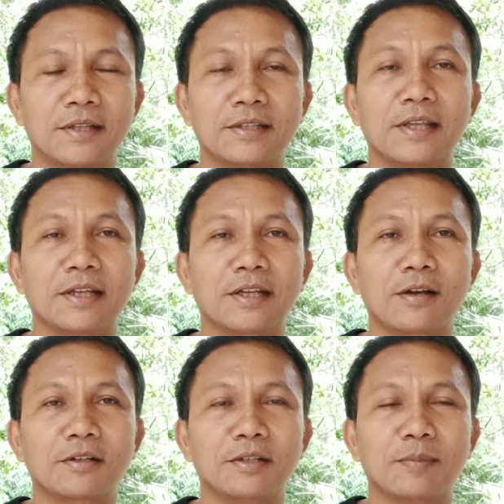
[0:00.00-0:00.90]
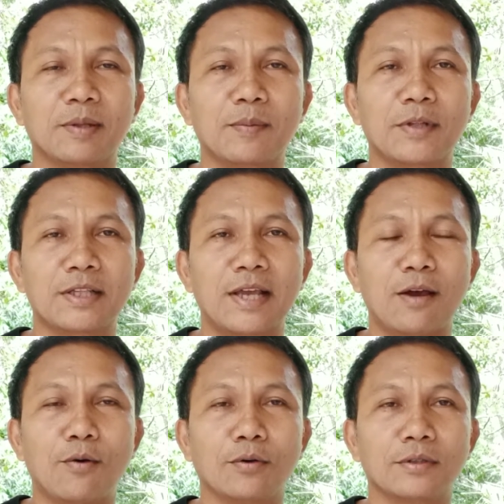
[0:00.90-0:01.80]
จริงๆนี่ก็คือเป็นพระพุทธเจ้า
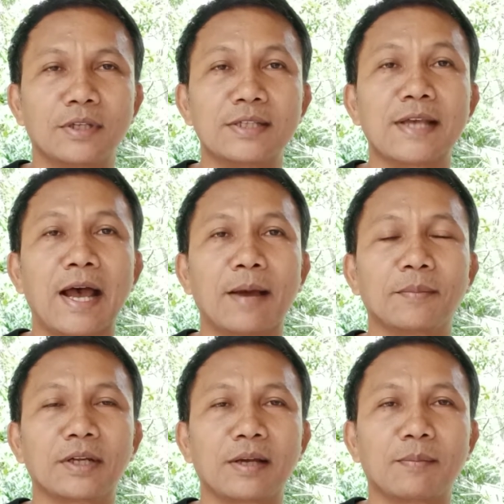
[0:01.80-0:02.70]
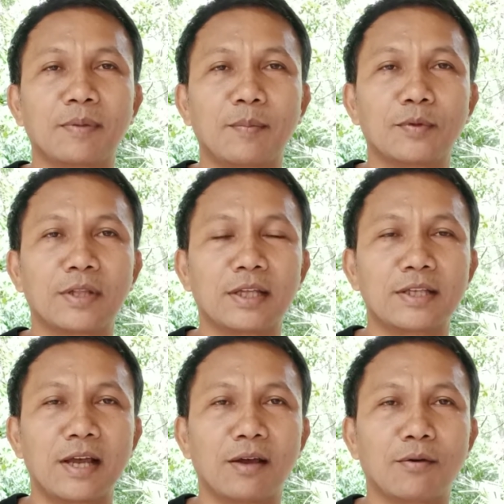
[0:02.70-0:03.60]
องค์ที่สามนะครับพระพุทธ
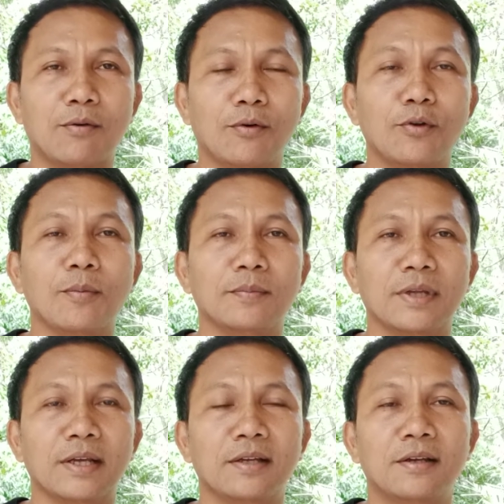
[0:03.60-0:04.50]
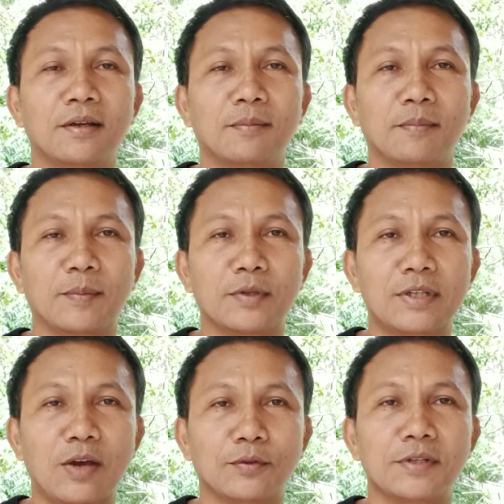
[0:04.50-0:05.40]
เจ้าโคดมเนี่ยเป็นพระพุท
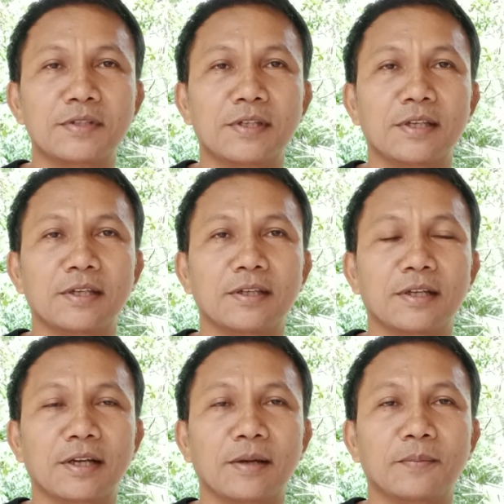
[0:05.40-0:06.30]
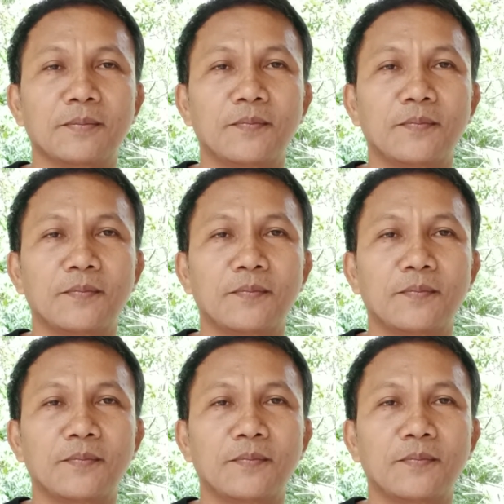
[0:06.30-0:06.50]
ธเจ้าองค์ที่สี่นะครับ